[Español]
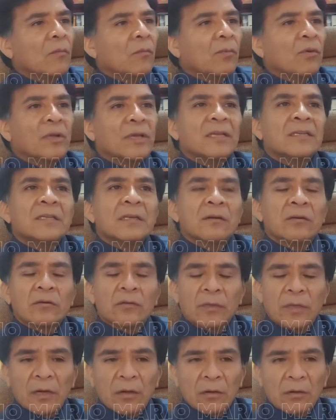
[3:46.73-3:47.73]
por qué se
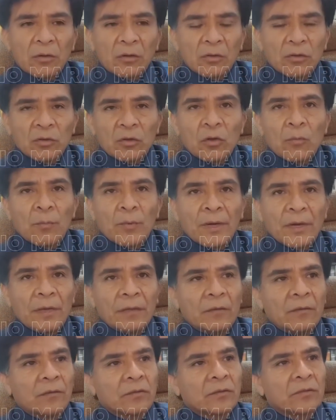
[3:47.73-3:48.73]
encontraron los
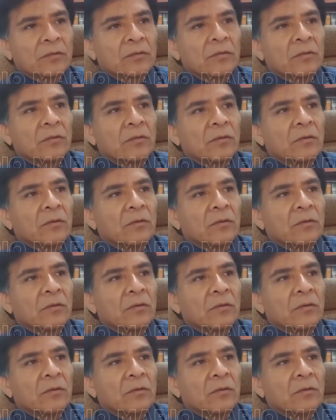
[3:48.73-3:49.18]
objetos